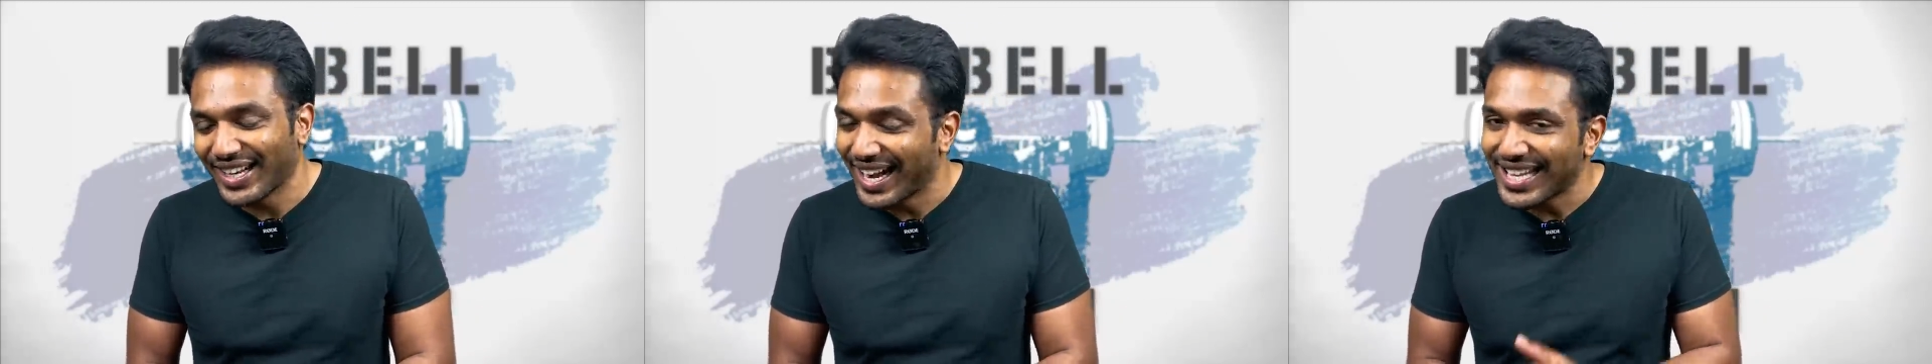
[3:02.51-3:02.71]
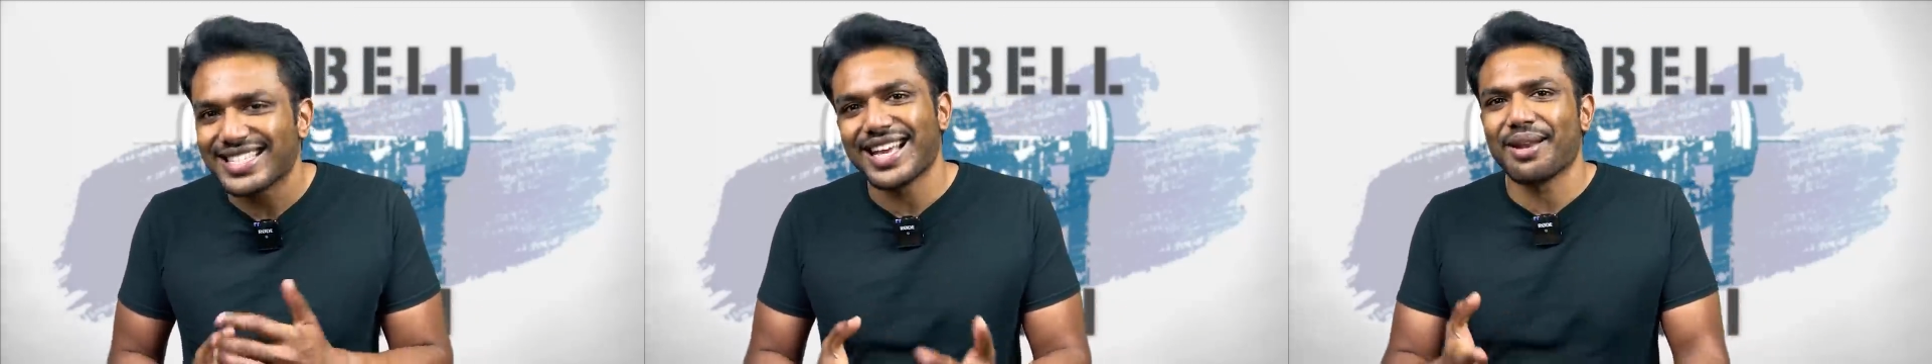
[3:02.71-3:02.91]

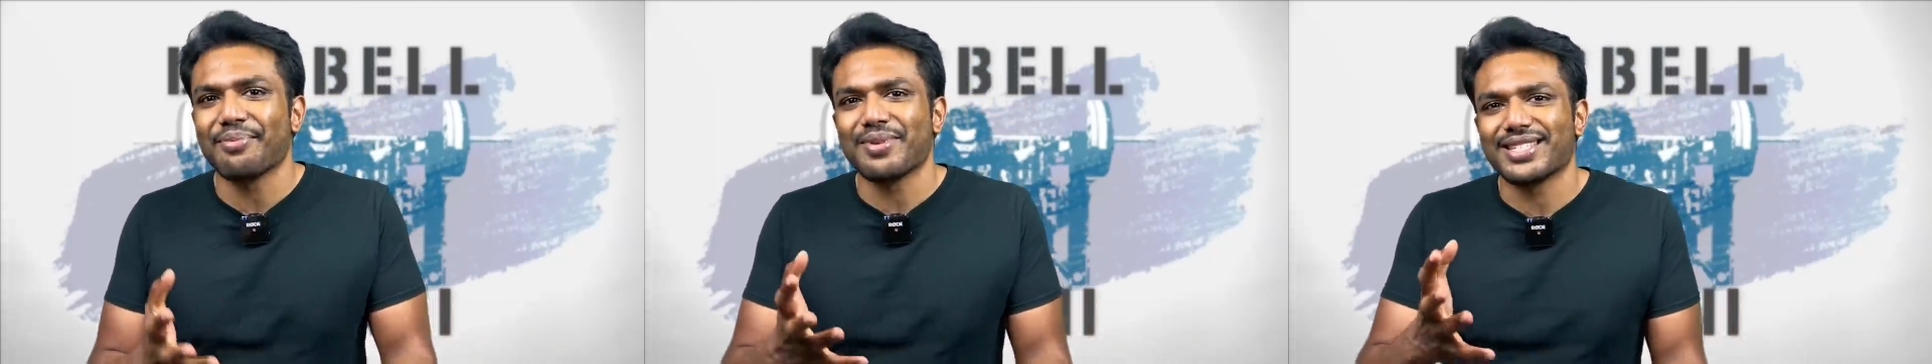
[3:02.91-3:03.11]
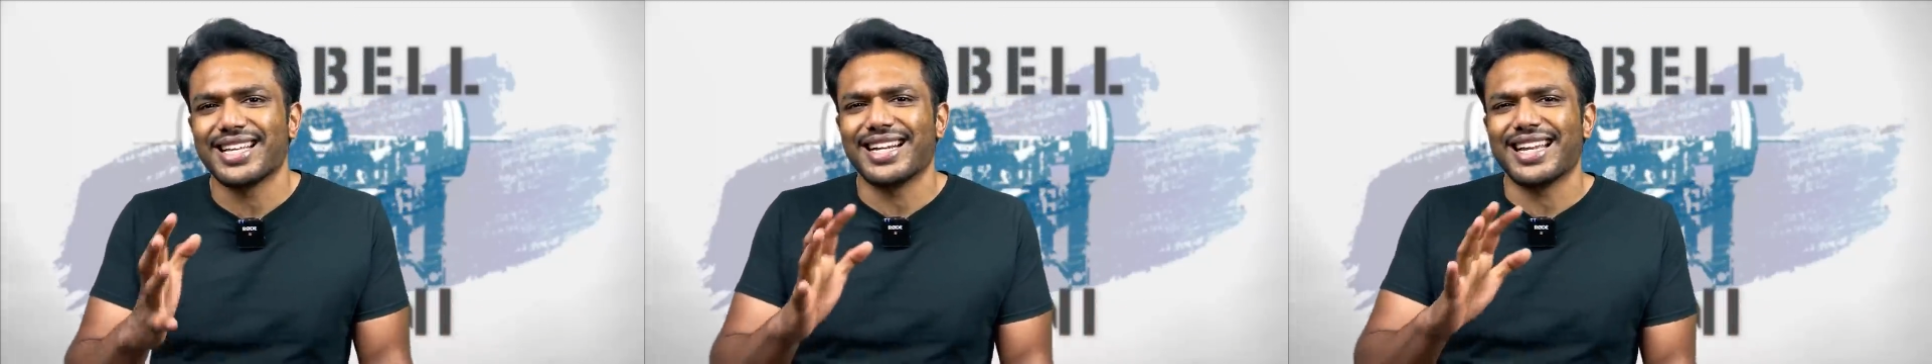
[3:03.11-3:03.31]
క్రేజీ
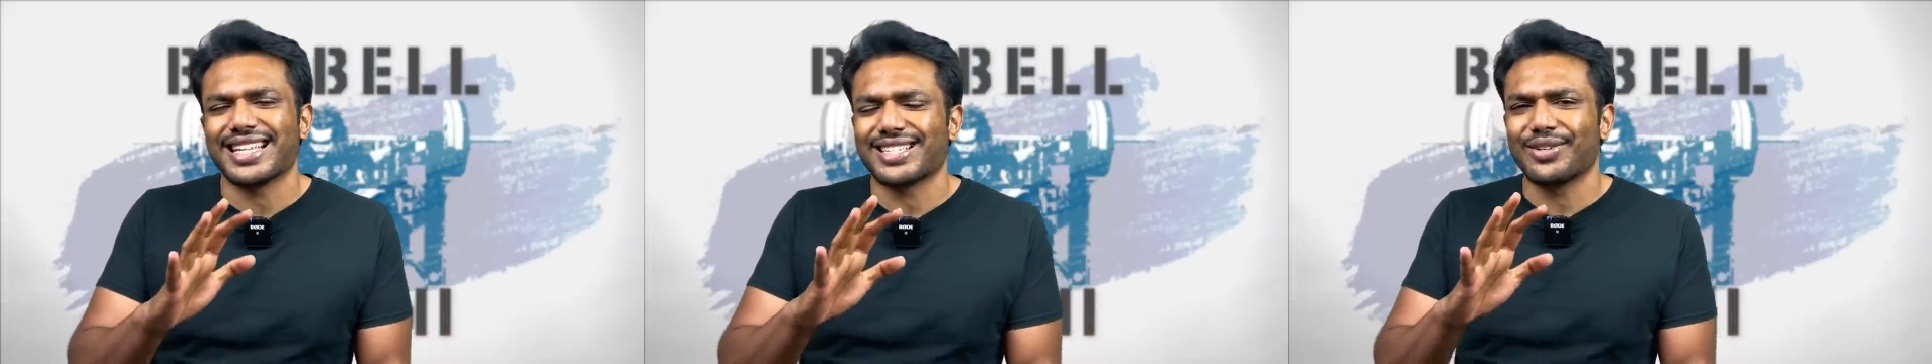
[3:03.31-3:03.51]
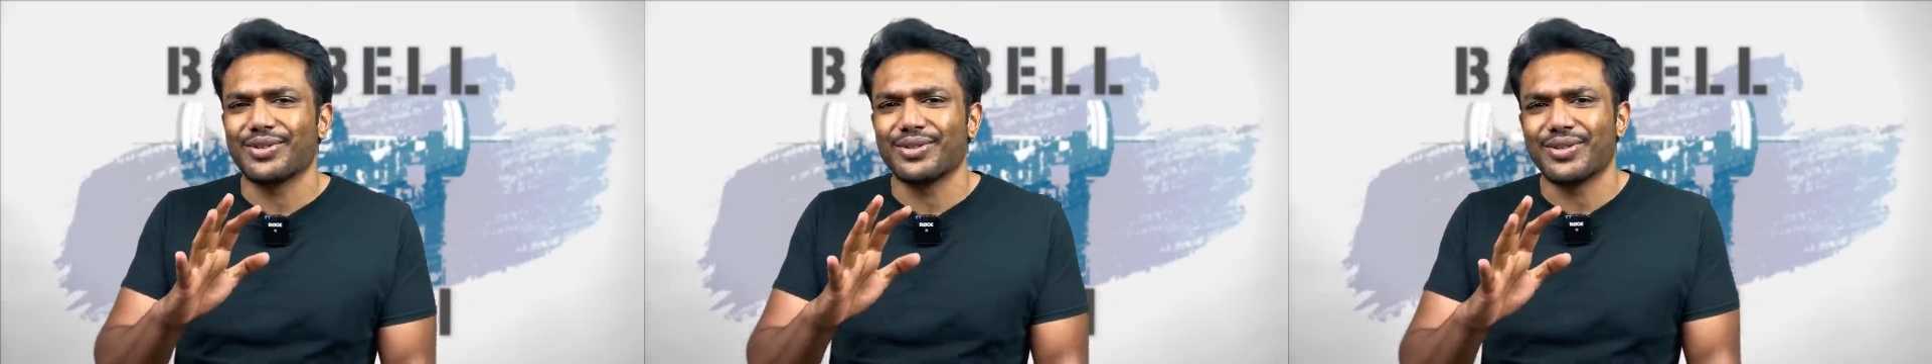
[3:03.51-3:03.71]
అనిపిస్తుంది
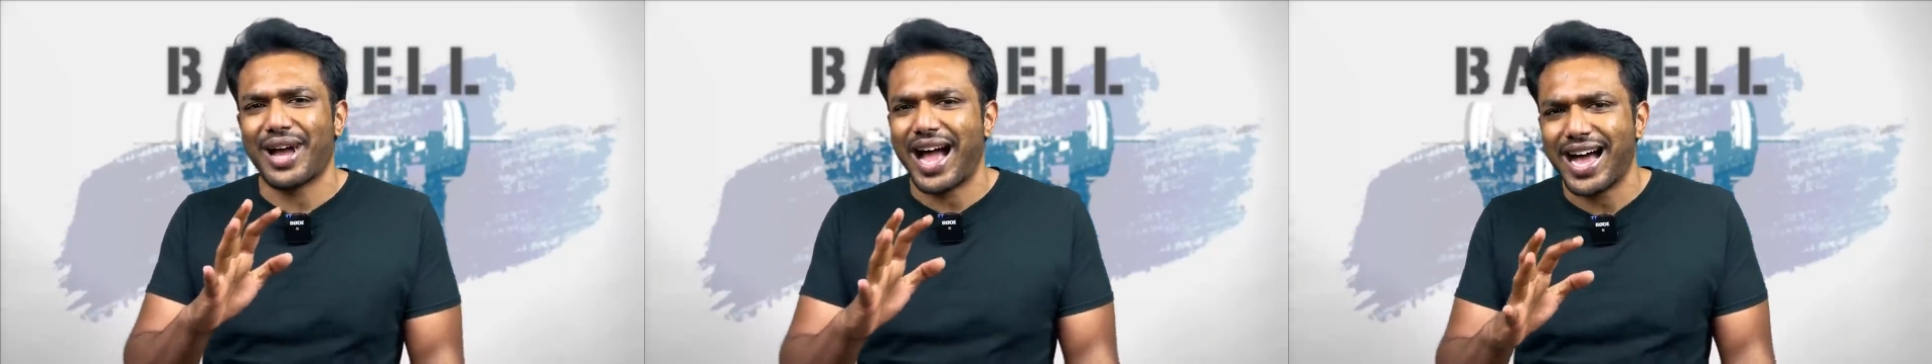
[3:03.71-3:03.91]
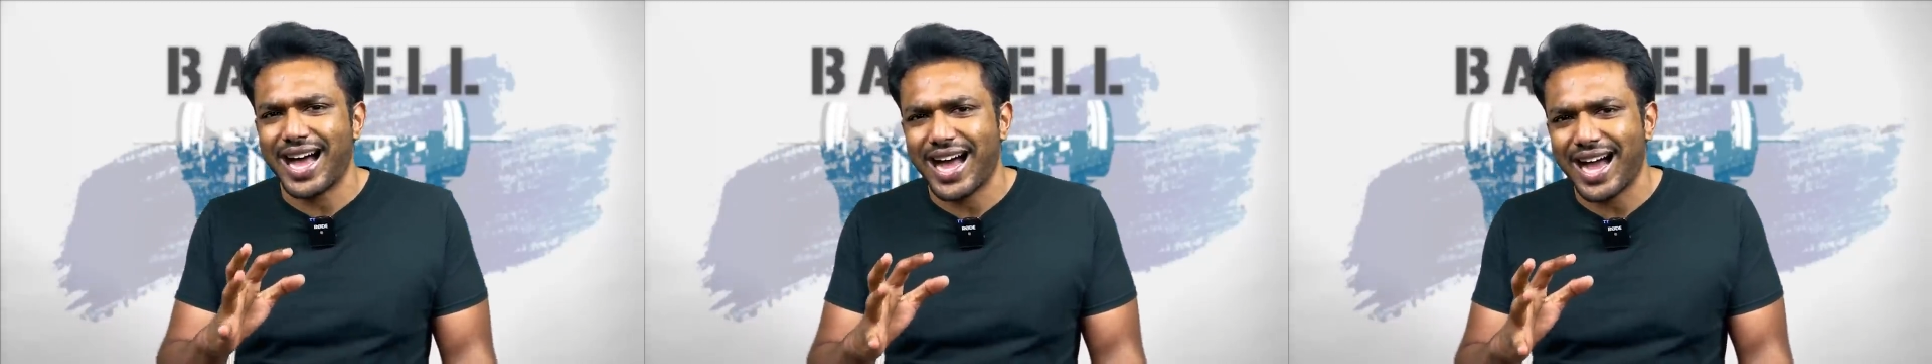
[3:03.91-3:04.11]
అసలు ఆ